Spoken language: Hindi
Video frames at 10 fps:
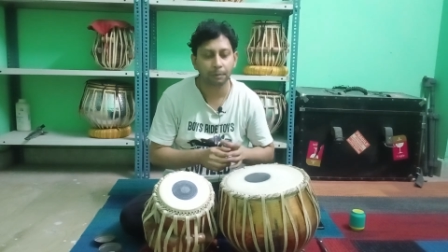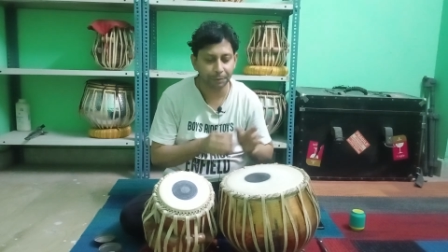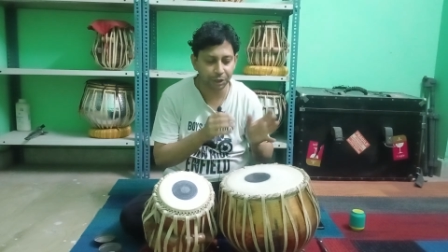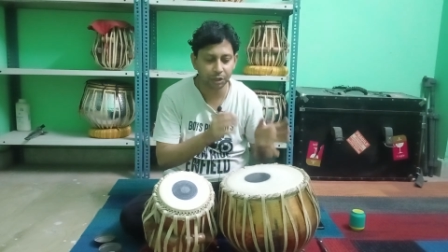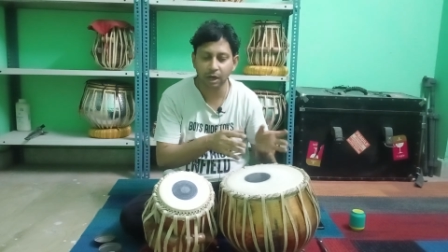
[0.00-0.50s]

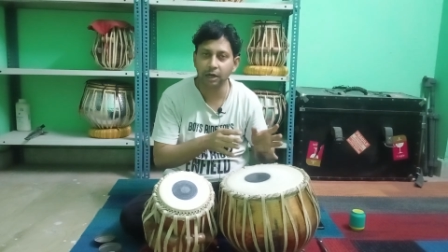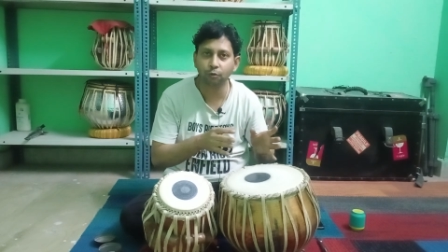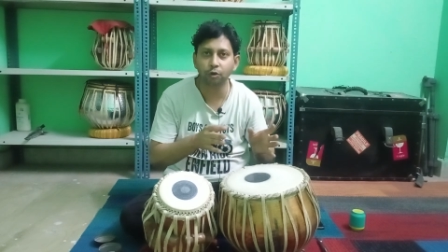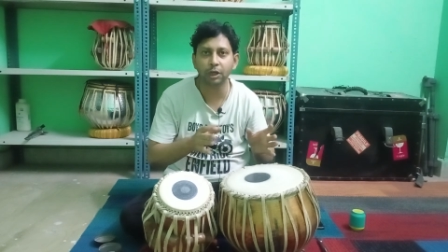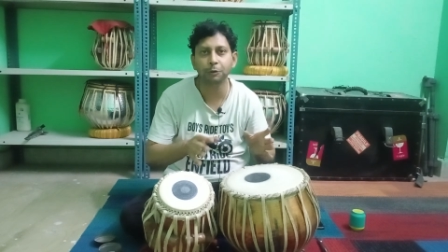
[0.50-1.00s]
पेशकार
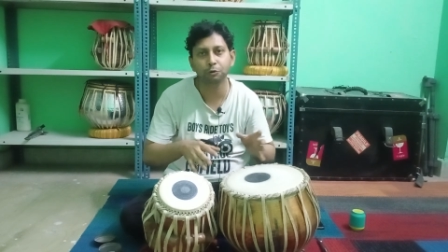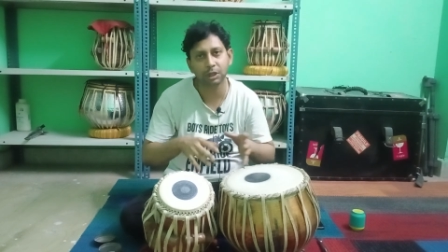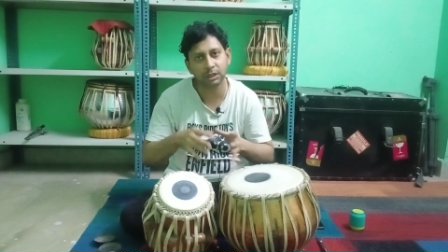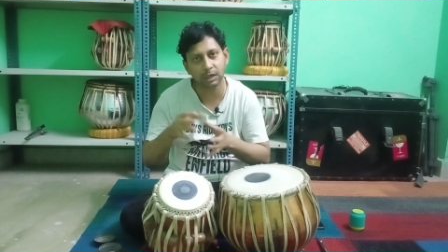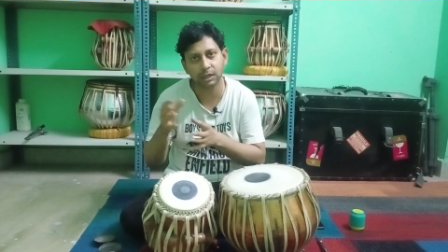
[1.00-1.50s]
को ही दूसरे
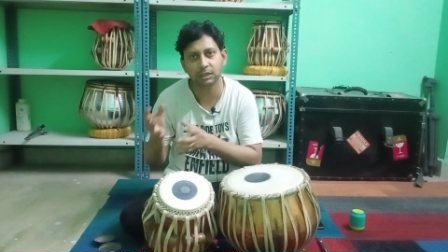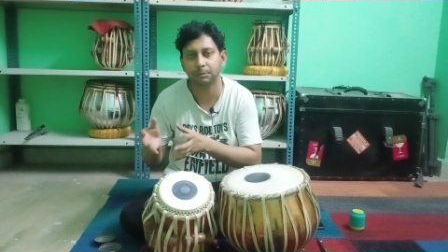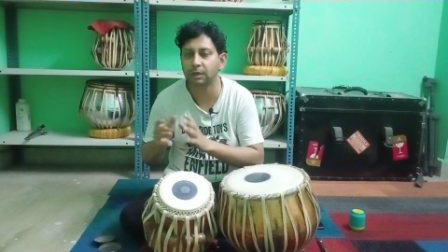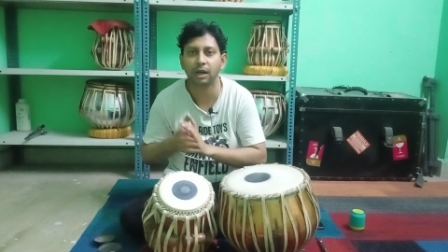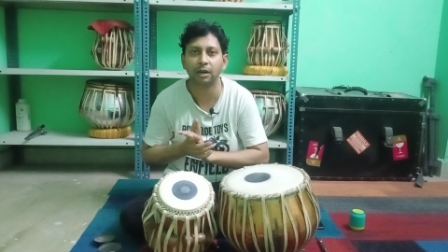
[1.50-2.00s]
तरीके से
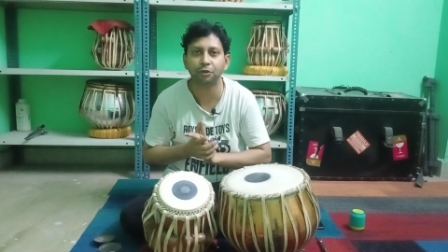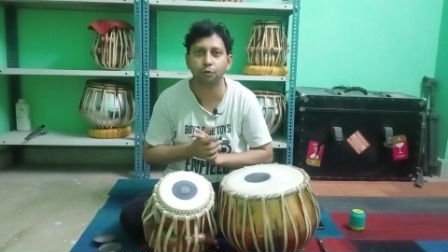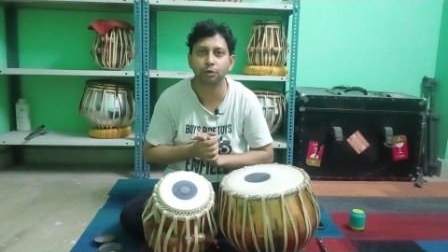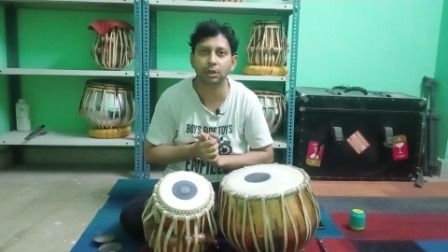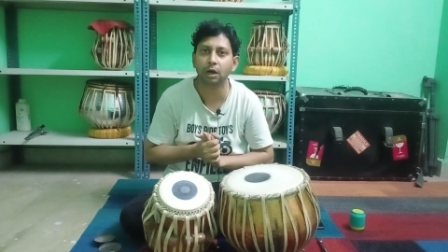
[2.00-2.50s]
बजाना
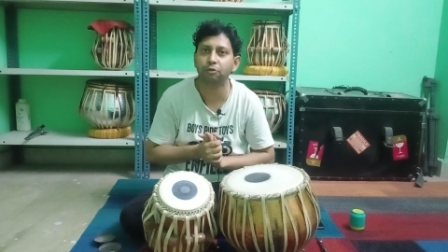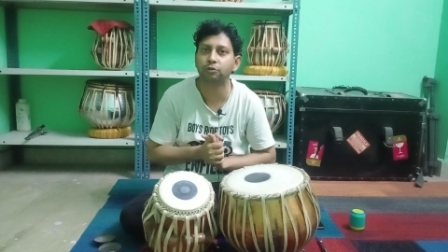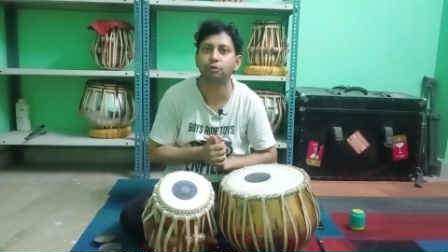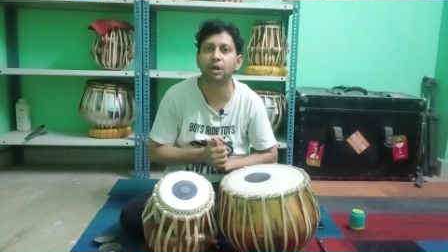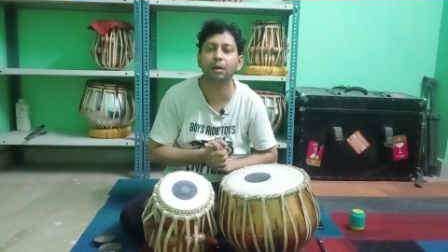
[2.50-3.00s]
शुरू किया और
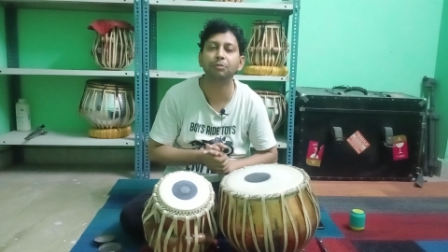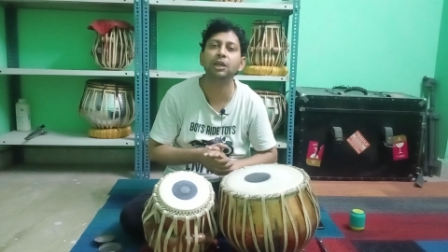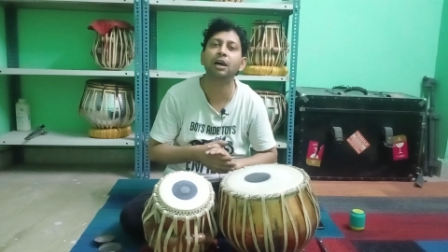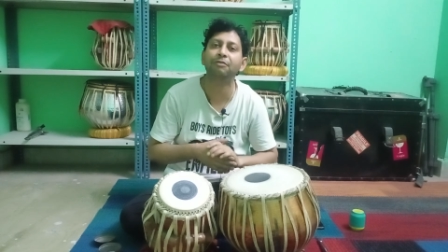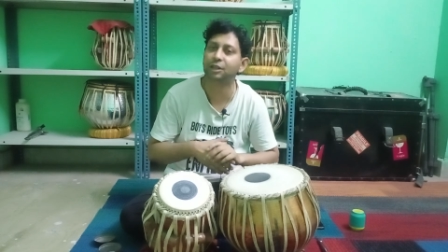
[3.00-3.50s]
उसको नाम
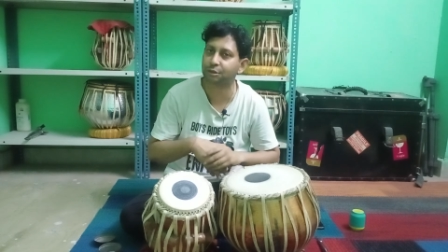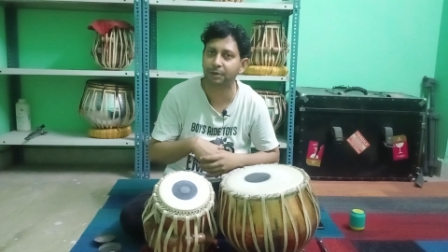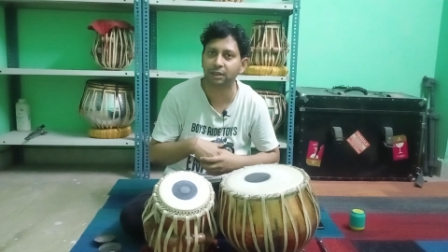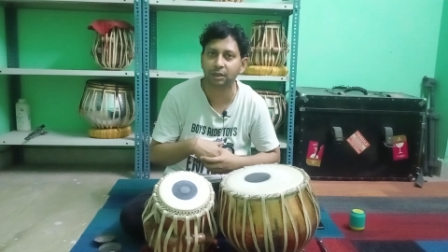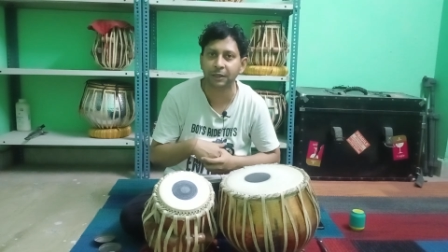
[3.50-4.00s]
दिया
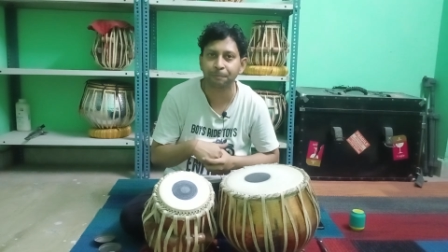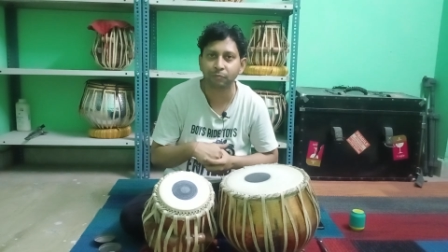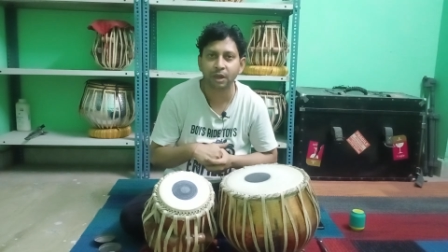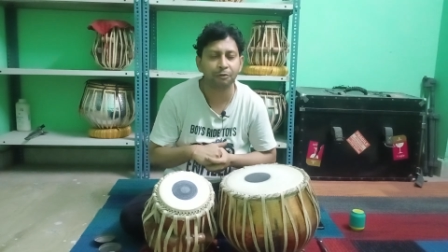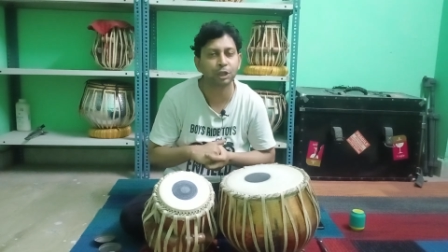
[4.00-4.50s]
फर्शबंदी
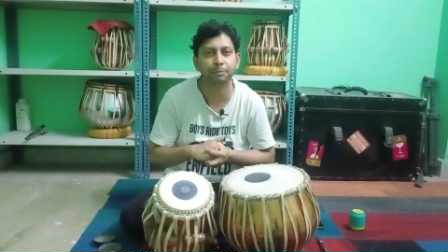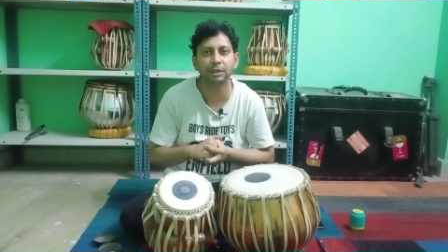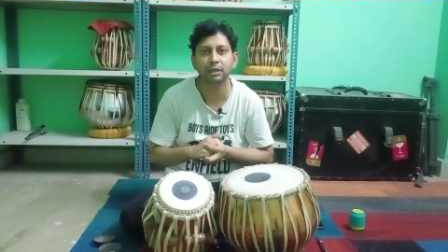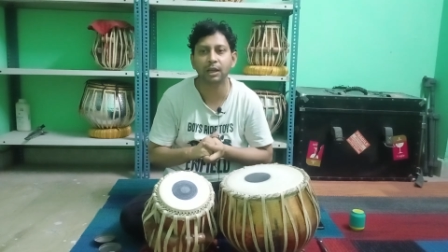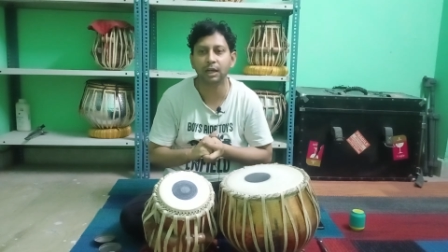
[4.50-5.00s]

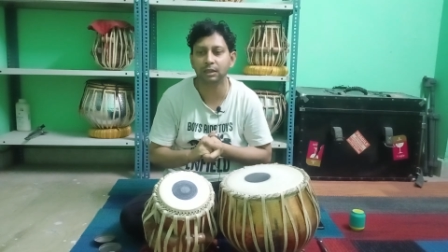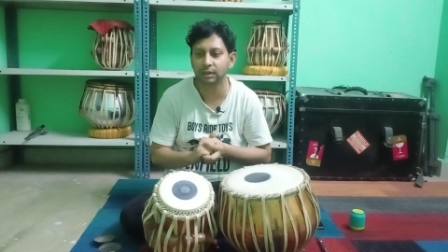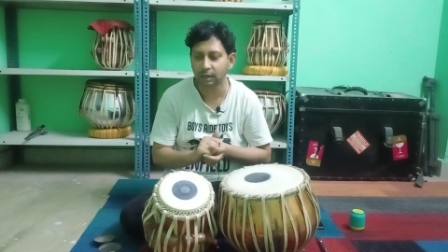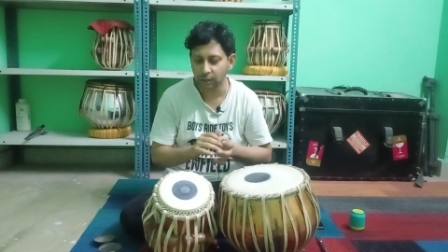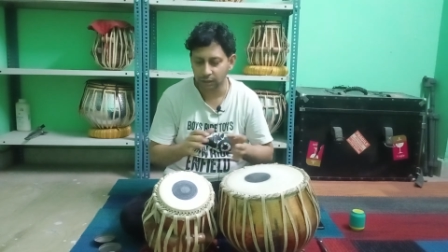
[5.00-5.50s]
फर्शबंदी यानी
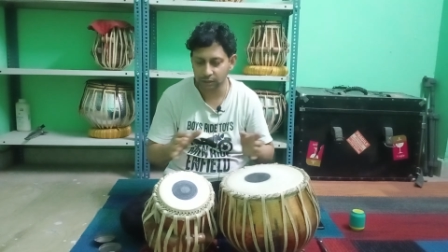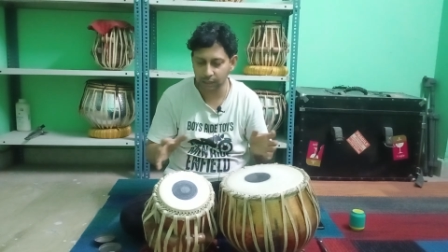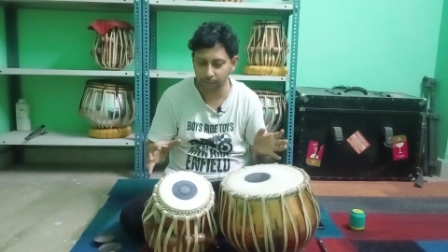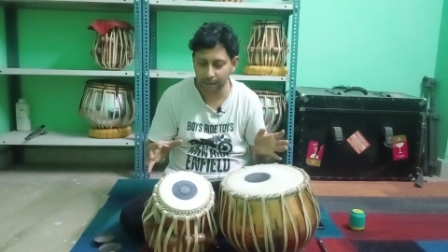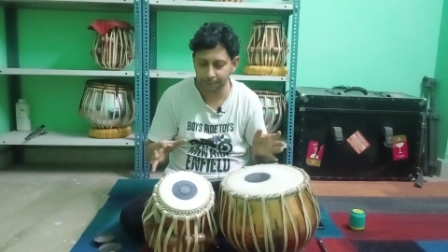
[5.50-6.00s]
कि
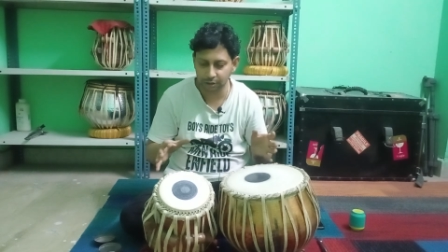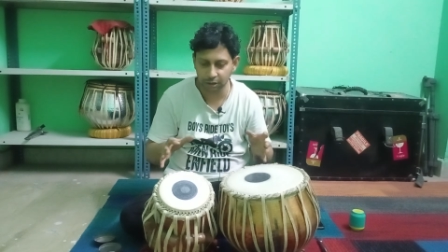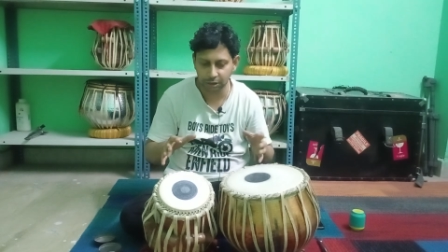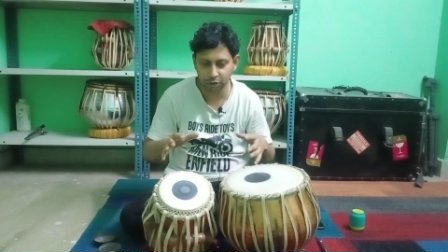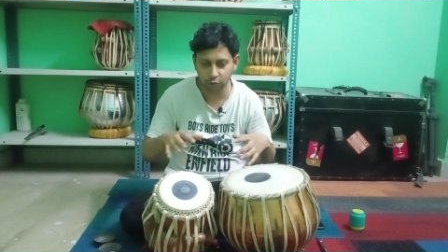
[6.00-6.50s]
जब आप किसी
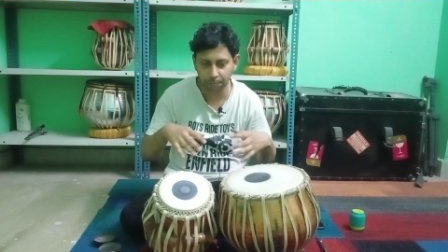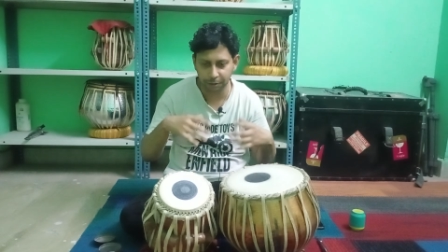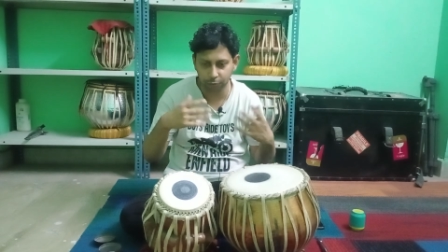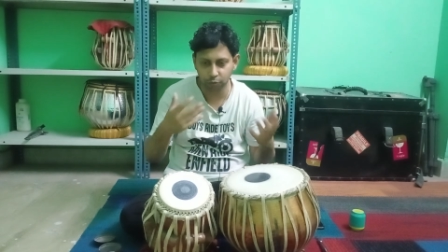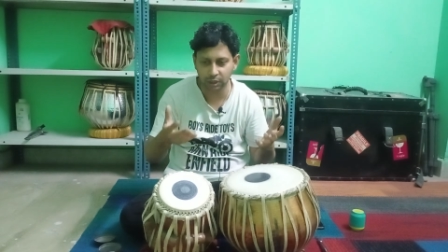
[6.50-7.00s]
चीज़ को
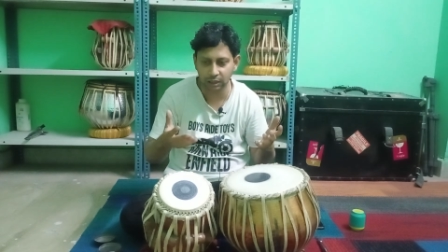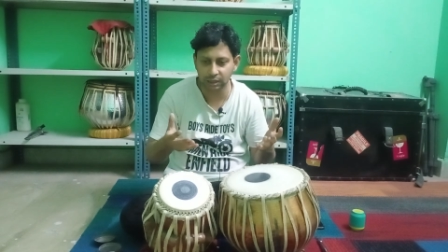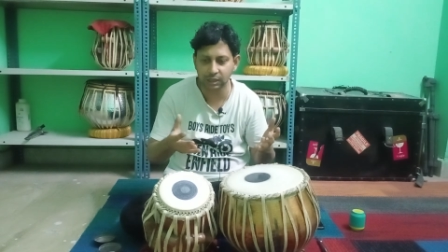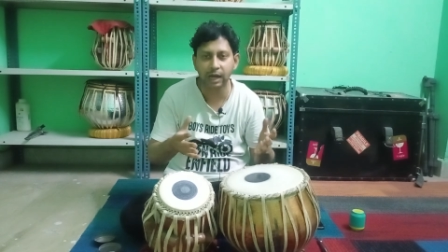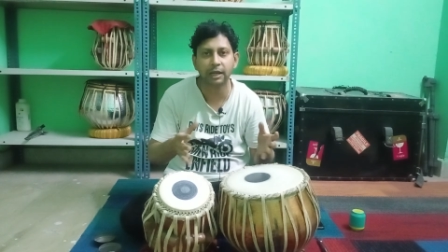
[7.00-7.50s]
प्रस्तुत करने
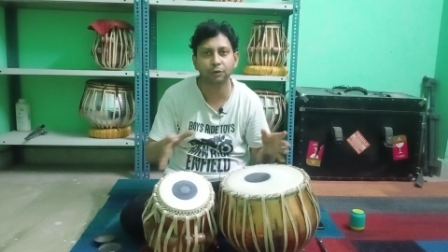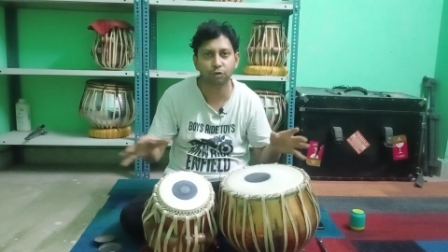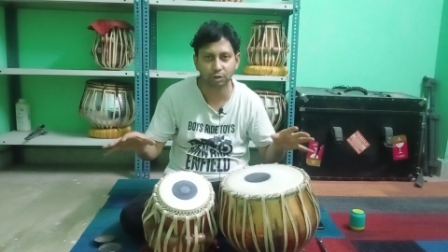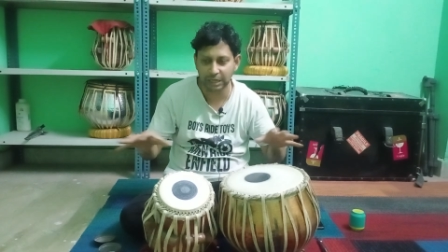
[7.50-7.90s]
जा रहे हैं तो इसकी